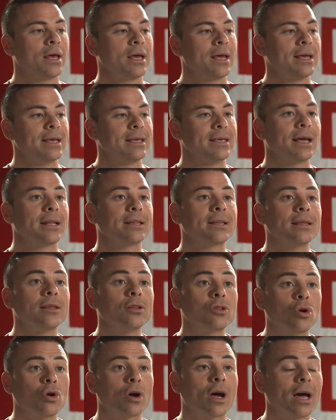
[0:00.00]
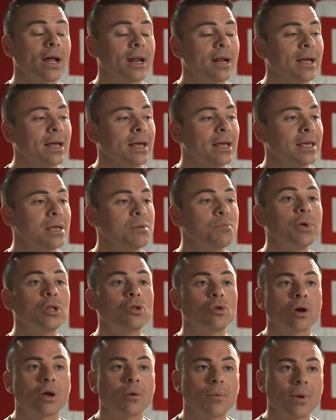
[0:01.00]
Y antes de tocar, invito a que